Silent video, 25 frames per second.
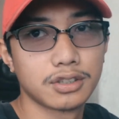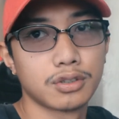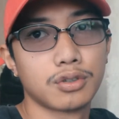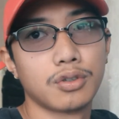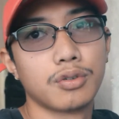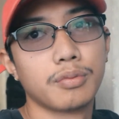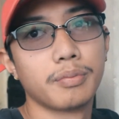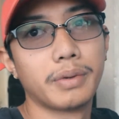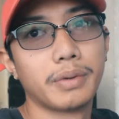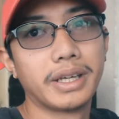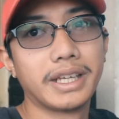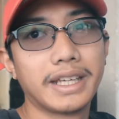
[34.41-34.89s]

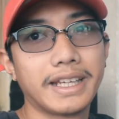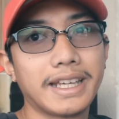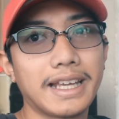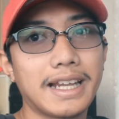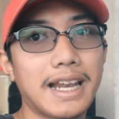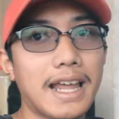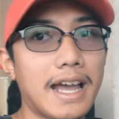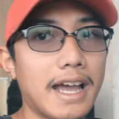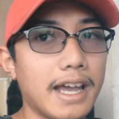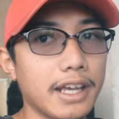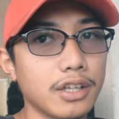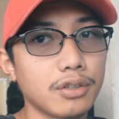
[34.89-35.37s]
kung may
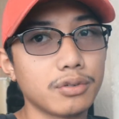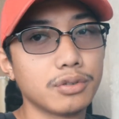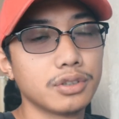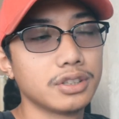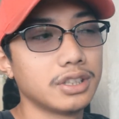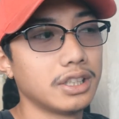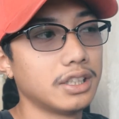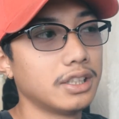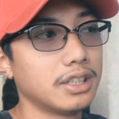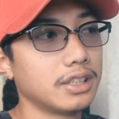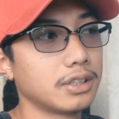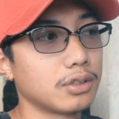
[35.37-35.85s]
kailangan
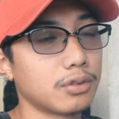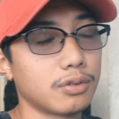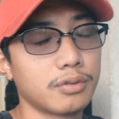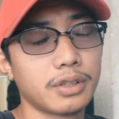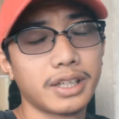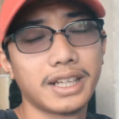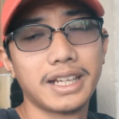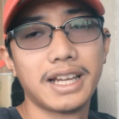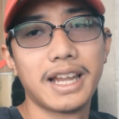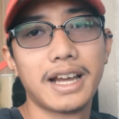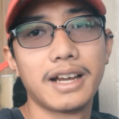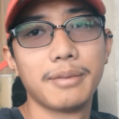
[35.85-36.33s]
ayusin, kung
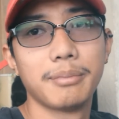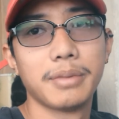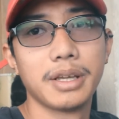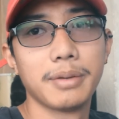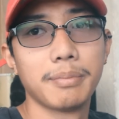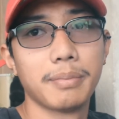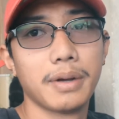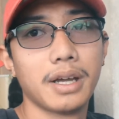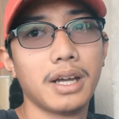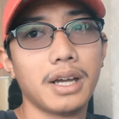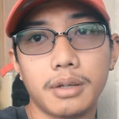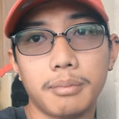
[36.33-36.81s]
kailangan may
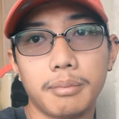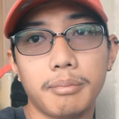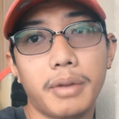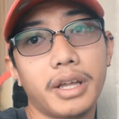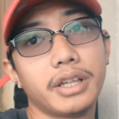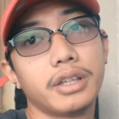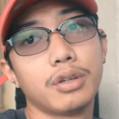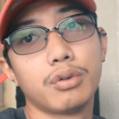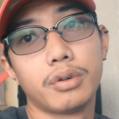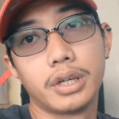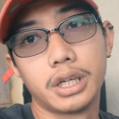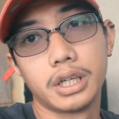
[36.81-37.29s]
pa
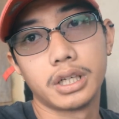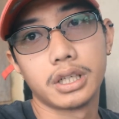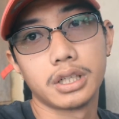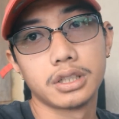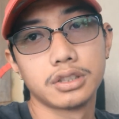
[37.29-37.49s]
bodywork.